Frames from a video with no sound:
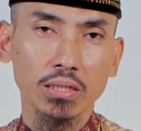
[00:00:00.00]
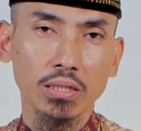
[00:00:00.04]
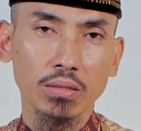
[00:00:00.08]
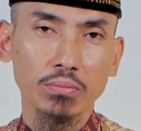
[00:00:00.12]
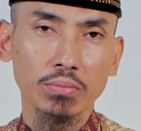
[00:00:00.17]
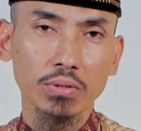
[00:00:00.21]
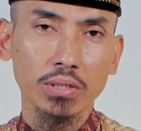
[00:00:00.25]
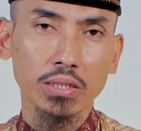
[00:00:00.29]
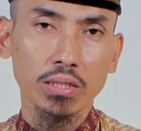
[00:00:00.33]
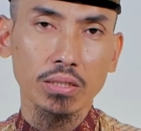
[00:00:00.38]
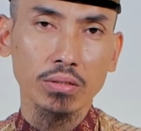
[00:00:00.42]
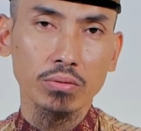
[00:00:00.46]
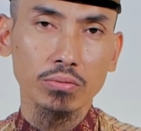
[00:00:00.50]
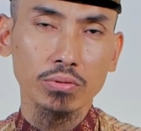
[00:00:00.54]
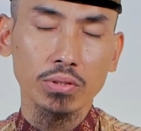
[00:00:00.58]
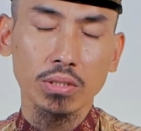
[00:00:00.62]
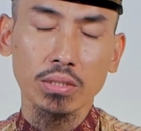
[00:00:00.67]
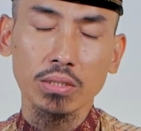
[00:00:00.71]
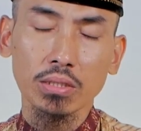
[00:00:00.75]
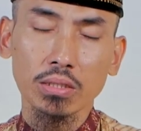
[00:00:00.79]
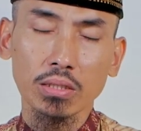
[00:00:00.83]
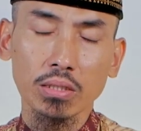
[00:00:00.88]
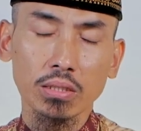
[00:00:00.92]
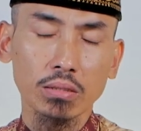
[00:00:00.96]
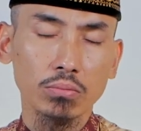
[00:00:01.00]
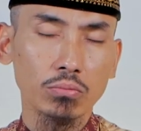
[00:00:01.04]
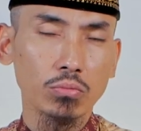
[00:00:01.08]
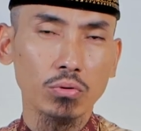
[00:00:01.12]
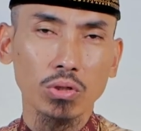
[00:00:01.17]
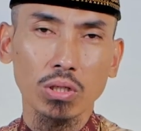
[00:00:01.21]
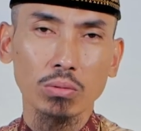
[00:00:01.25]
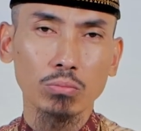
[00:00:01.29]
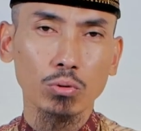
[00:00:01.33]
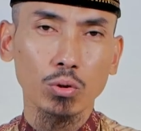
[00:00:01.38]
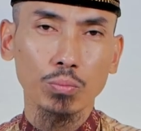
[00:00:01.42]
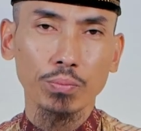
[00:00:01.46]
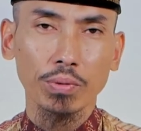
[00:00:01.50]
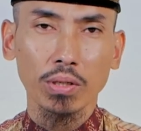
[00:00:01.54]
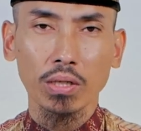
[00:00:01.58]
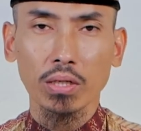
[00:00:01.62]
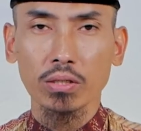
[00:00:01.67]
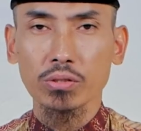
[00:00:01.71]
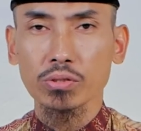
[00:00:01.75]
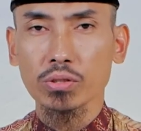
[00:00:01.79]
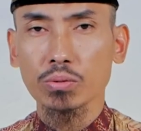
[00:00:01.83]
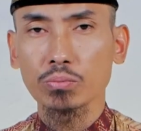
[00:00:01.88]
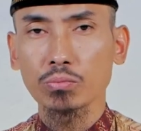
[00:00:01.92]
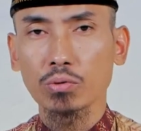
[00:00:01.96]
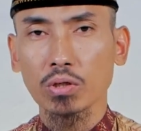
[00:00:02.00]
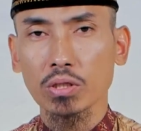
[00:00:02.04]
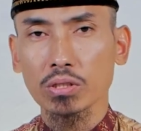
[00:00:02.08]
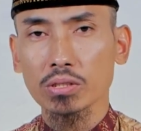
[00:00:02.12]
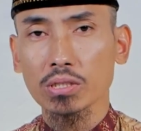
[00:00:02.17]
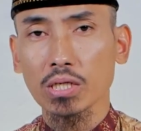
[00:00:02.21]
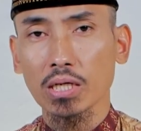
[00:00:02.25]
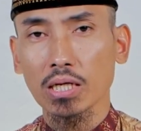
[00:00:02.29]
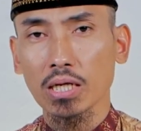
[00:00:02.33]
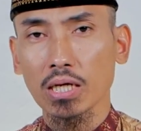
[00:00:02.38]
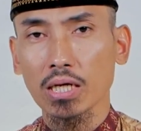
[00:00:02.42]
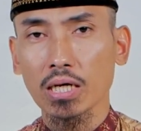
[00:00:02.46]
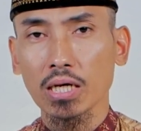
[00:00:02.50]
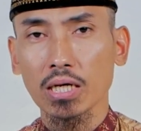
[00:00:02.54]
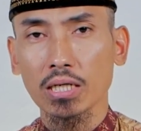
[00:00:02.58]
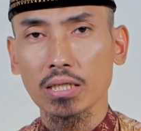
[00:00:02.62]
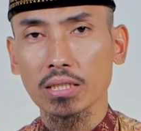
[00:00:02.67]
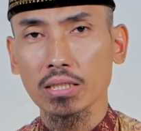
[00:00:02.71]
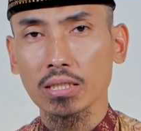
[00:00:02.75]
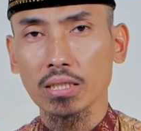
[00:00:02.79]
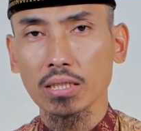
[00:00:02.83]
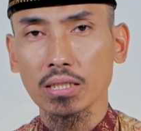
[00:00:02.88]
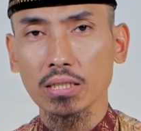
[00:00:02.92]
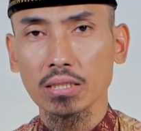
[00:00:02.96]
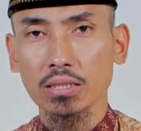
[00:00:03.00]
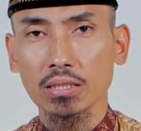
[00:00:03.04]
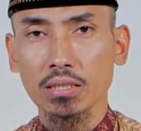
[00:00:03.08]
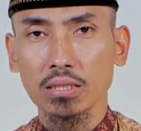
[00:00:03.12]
Nah, begitu. Jadi bukan merupakan sebuah kesalahan ya.